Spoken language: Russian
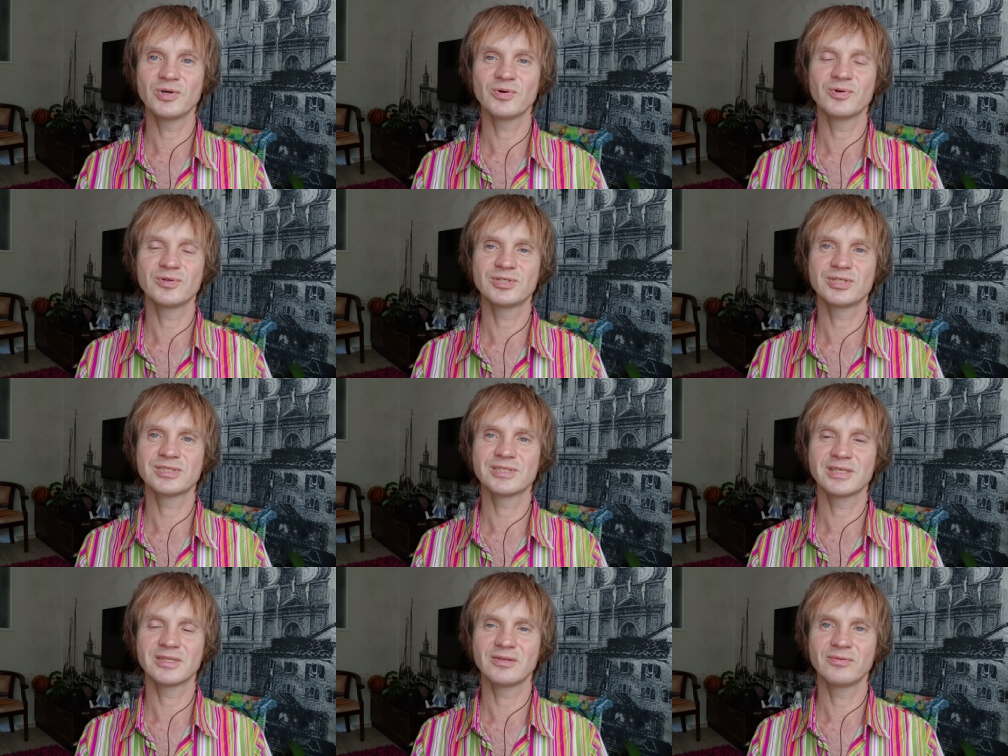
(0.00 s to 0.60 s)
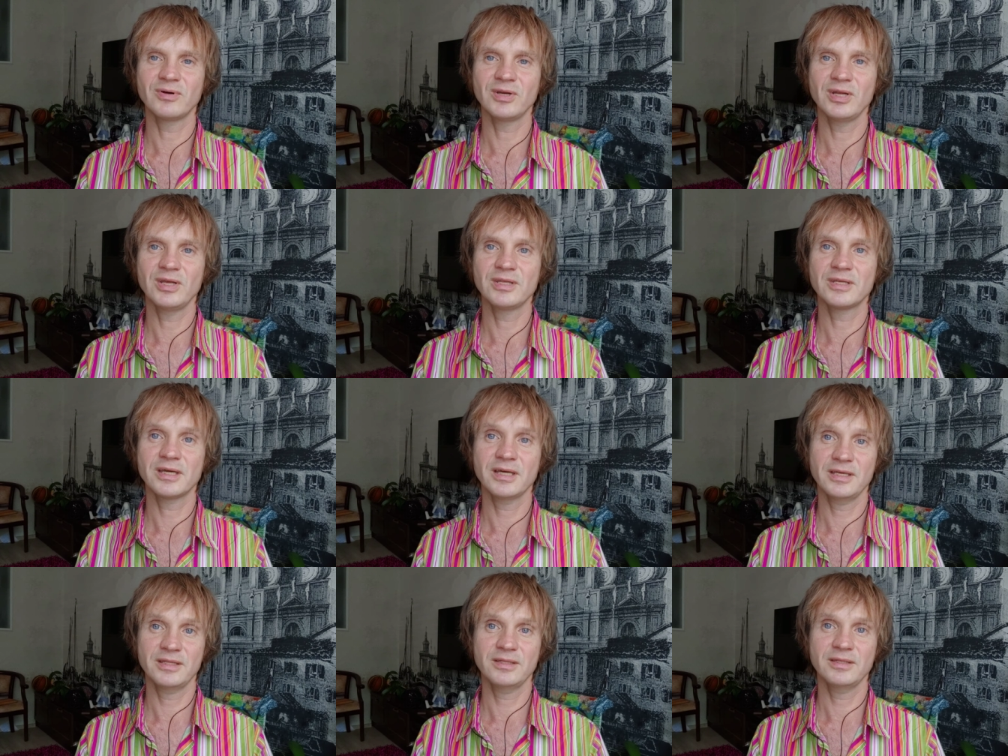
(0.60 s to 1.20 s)
не хочется творить
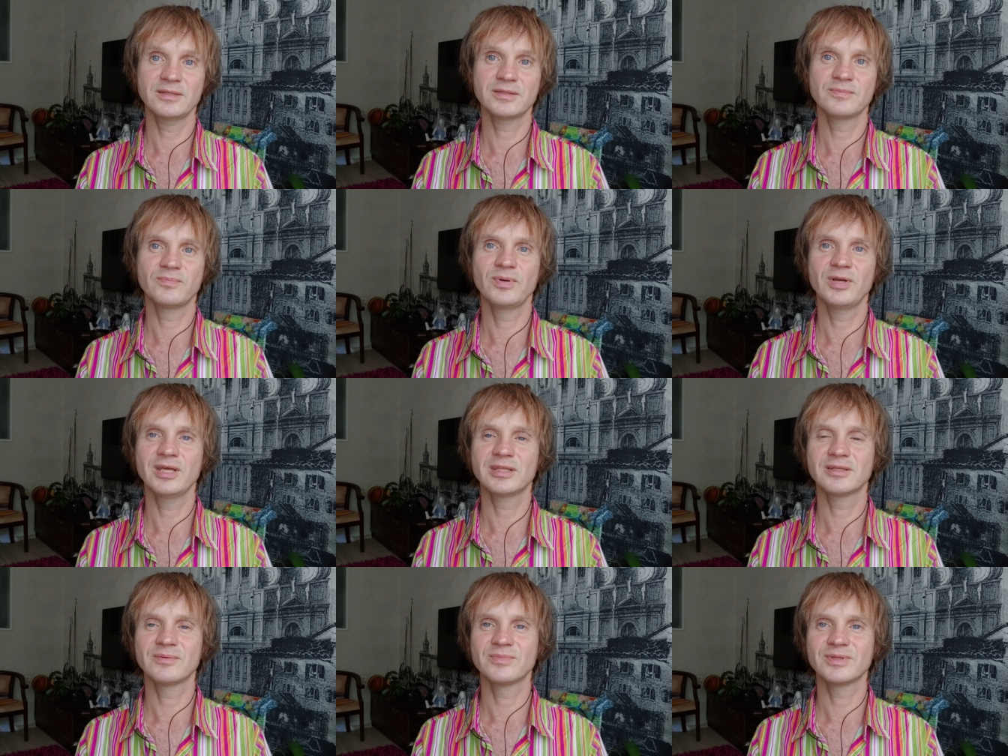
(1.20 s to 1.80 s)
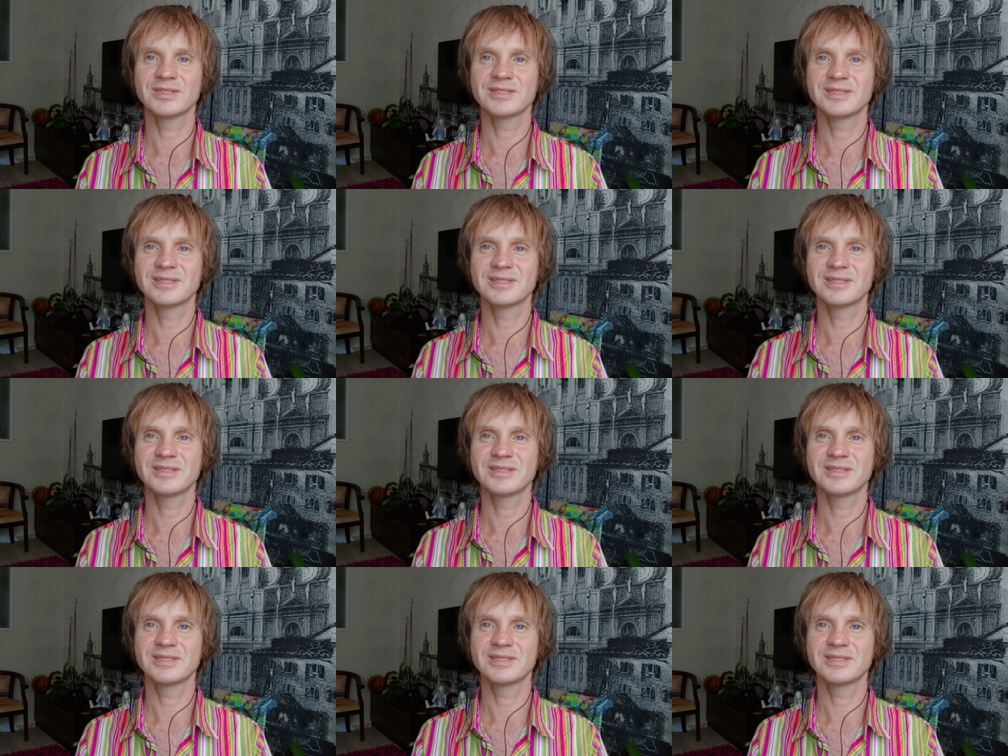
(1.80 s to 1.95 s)
при этом